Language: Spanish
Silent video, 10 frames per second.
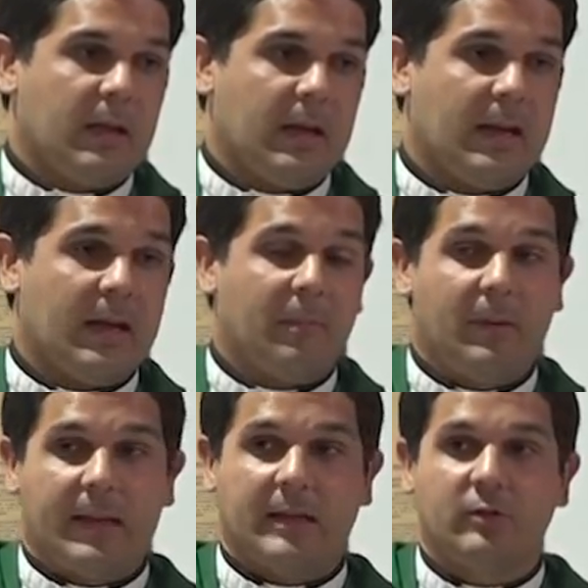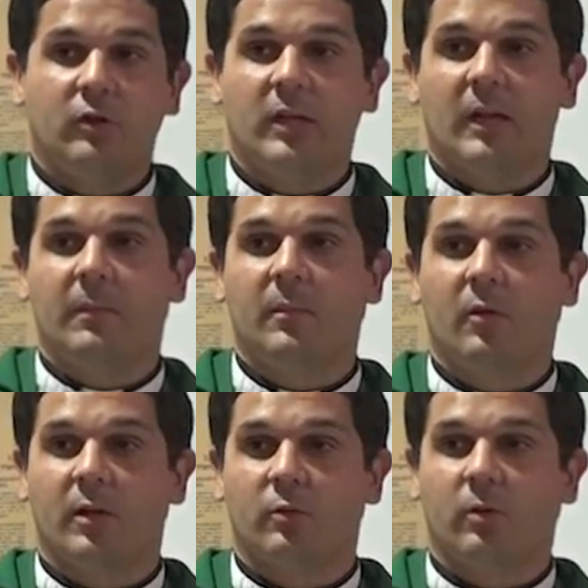la explicación que el mismo
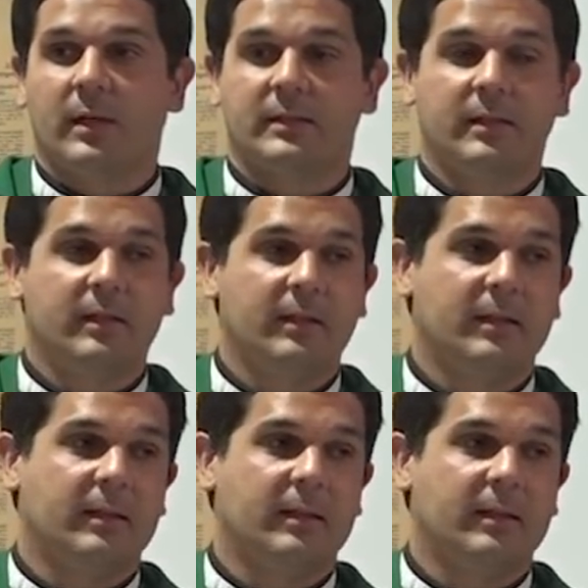Jesús hace